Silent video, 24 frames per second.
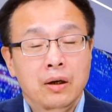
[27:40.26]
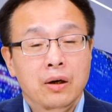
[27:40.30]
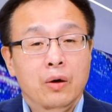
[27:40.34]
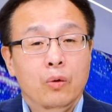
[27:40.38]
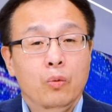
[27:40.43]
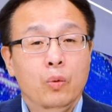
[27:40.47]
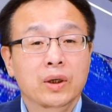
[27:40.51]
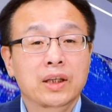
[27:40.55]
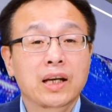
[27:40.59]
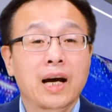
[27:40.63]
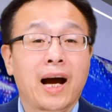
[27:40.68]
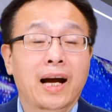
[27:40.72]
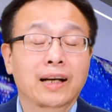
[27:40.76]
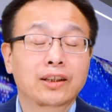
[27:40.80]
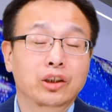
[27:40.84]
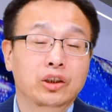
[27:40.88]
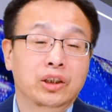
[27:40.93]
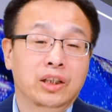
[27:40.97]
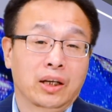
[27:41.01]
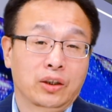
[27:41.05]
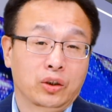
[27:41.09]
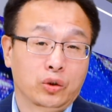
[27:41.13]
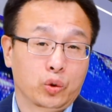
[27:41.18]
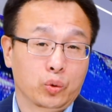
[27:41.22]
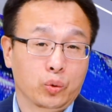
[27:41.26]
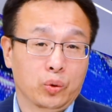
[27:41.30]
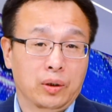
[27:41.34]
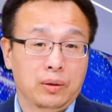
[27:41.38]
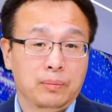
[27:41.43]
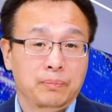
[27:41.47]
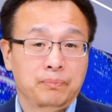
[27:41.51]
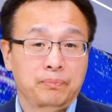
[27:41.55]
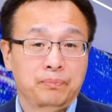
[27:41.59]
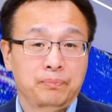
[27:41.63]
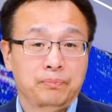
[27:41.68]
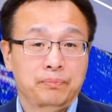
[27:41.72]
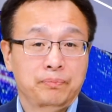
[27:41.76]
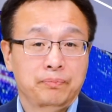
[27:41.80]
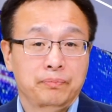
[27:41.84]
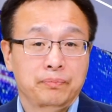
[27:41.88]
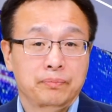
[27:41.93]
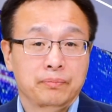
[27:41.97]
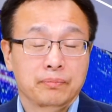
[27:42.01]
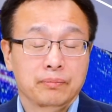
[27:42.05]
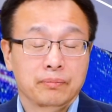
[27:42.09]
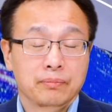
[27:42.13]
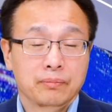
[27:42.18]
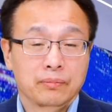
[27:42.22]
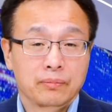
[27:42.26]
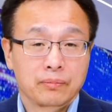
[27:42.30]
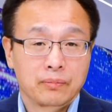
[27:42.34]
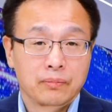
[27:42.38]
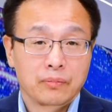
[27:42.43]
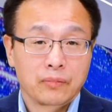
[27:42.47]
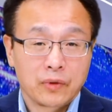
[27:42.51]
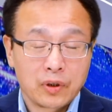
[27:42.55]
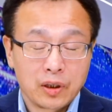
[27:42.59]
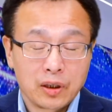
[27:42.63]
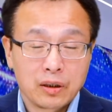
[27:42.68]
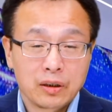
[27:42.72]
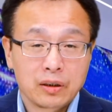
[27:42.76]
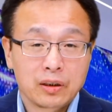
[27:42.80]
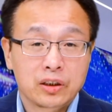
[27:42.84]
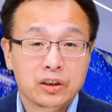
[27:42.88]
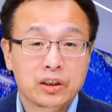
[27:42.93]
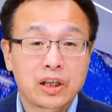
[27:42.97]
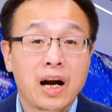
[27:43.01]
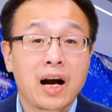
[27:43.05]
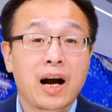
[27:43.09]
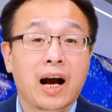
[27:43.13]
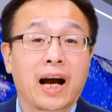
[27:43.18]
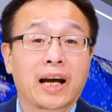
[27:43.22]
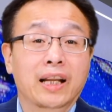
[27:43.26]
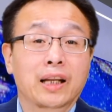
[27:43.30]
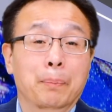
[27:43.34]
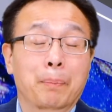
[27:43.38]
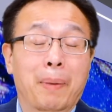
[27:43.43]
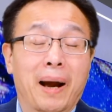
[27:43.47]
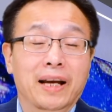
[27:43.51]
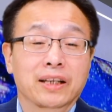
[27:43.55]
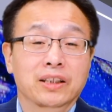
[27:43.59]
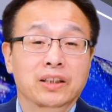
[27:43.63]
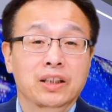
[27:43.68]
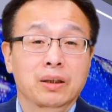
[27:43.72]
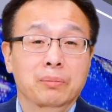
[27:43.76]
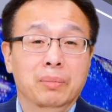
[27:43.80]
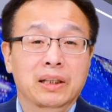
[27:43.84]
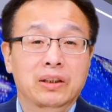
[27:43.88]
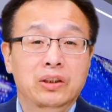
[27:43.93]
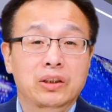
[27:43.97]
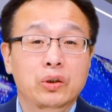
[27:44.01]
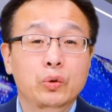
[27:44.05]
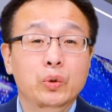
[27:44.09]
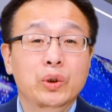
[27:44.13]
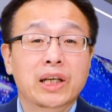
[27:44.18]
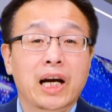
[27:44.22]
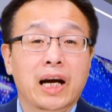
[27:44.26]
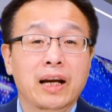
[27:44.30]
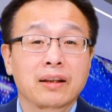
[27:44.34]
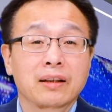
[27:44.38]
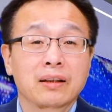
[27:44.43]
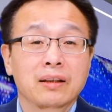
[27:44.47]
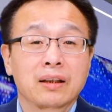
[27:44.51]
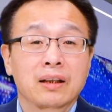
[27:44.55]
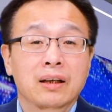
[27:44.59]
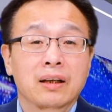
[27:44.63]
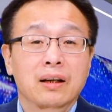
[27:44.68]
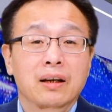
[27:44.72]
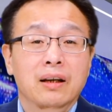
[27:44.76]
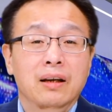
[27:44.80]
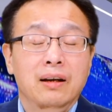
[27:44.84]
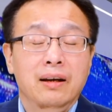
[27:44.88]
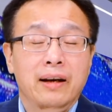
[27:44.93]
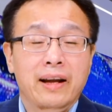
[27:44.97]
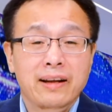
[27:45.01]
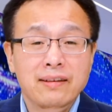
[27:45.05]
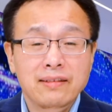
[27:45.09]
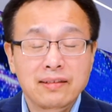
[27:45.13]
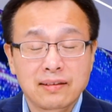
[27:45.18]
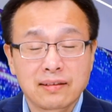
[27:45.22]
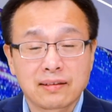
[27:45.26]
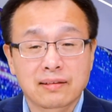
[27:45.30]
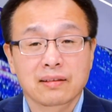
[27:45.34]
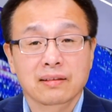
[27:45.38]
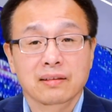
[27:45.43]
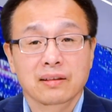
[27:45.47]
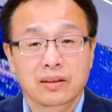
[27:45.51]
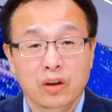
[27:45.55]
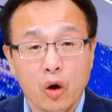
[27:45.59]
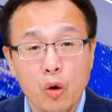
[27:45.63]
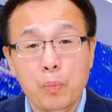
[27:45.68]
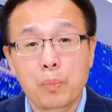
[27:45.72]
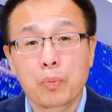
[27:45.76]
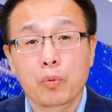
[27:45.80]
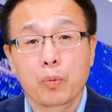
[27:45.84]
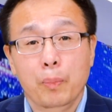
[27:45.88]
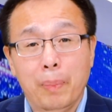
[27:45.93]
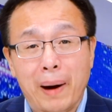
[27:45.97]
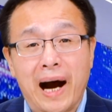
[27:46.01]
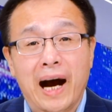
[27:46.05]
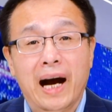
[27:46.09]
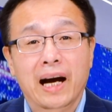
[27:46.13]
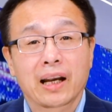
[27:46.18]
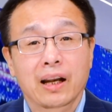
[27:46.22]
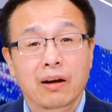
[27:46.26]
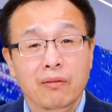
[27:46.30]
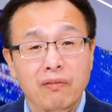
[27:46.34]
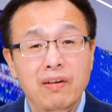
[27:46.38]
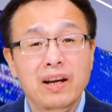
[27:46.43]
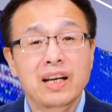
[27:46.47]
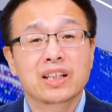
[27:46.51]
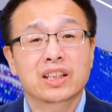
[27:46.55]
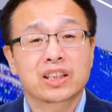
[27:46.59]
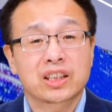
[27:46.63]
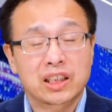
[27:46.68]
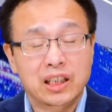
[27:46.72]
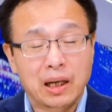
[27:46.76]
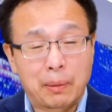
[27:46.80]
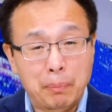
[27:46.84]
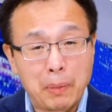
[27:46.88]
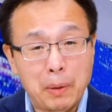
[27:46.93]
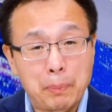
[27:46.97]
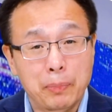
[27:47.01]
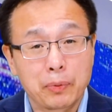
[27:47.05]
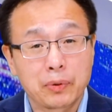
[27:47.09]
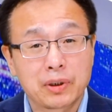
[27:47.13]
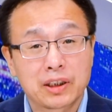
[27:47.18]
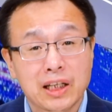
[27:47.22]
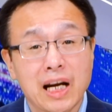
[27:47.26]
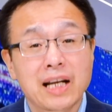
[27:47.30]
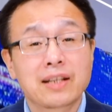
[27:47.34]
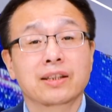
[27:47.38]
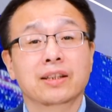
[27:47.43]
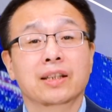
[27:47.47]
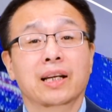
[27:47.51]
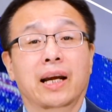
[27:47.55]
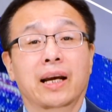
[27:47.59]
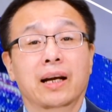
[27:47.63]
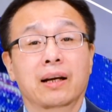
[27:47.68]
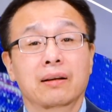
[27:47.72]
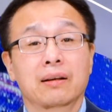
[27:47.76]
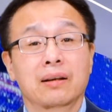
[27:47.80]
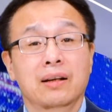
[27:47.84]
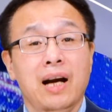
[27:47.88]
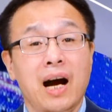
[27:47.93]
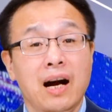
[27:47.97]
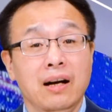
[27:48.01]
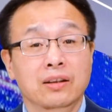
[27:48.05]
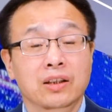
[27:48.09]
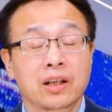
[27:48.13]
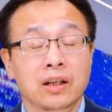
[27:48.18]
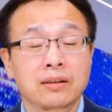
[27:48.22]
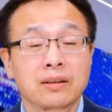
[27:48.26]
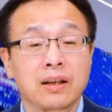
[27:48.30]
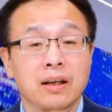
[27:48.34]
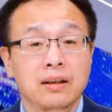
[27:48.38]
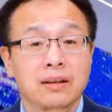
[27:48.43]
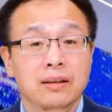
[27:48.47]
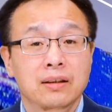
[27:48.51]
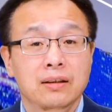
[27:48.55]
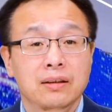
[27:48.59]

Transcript: 我呢，还是想说，上海的百姓们居然连死都不怕了，为什么不站起来抗争呢？